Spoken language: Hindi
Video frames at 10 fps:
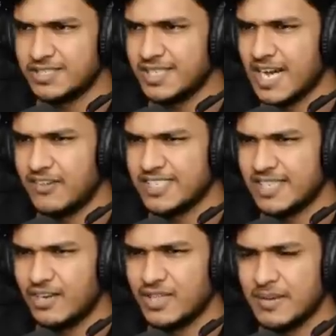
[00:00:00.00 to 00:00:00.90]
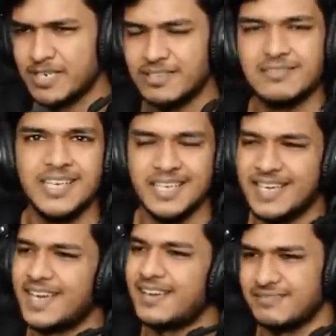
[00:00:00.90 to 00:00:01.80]
इससे काफ़ी ज़्यादा होता है बट
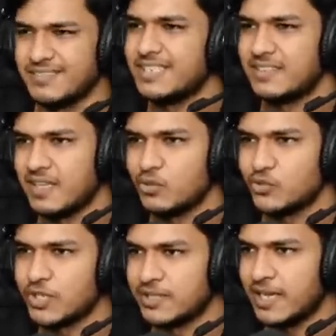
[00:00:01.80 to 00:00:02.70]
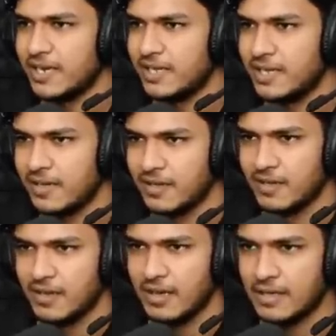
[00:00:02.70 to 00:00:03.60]
ठीक है इतना तो चलता ही ठीक है
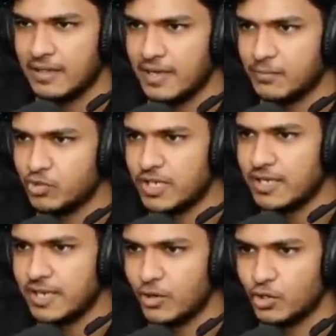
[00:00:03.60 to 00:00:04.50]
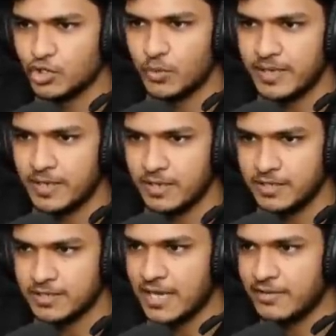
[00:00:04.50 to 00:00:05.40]
एंड देन मुझे ये रोड्स को भी
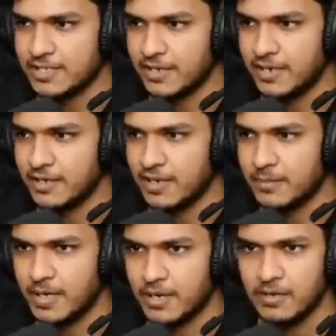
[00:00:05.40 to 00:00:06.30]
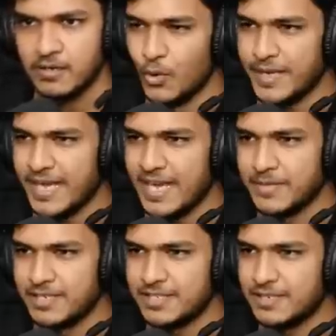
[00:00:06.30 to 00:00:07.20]
इस हाईवे से कनेक्ट करना पड़ेगा ओके
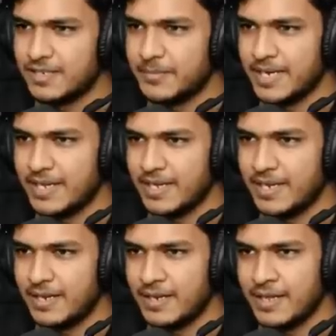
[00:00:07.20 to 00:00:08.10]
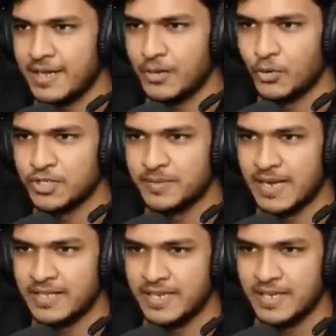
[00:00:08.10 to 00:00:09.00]
गेमर्स मैंने नए रोड्स
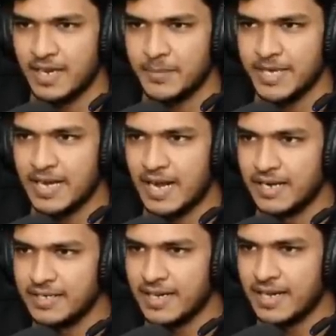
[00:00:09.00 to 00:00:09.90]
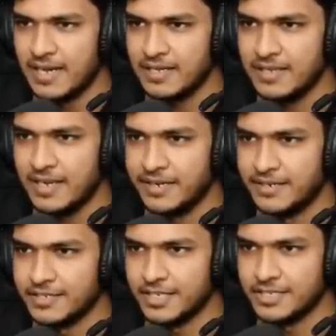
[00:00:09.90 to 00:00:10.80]
बना दिए अभी गाड़ियाँ ये
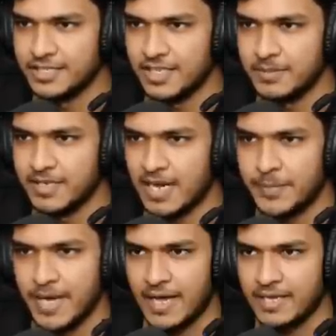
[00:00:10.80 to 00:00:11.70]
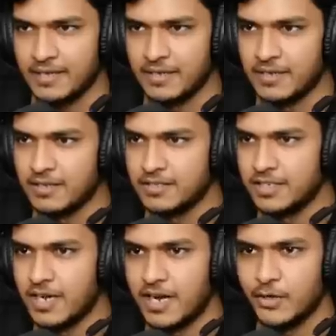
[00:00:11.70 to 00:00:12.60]
इंटरसेक्शन से भी यहाँ पे आएगी
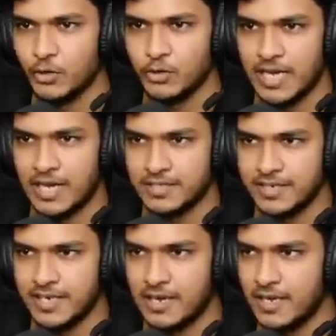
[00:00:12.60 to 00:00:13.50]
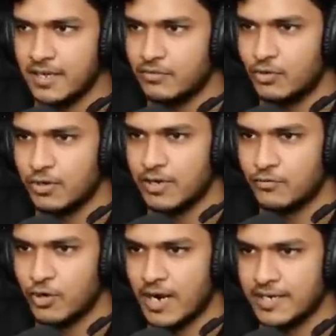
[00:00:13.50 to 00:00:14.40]
जिन गाड़ियों को यहाँ से नहीं आना है वो लोग
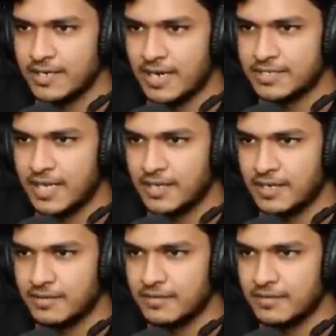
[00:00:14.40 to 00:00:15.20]
वो गाड़ियाँ यहाँ से आएंगी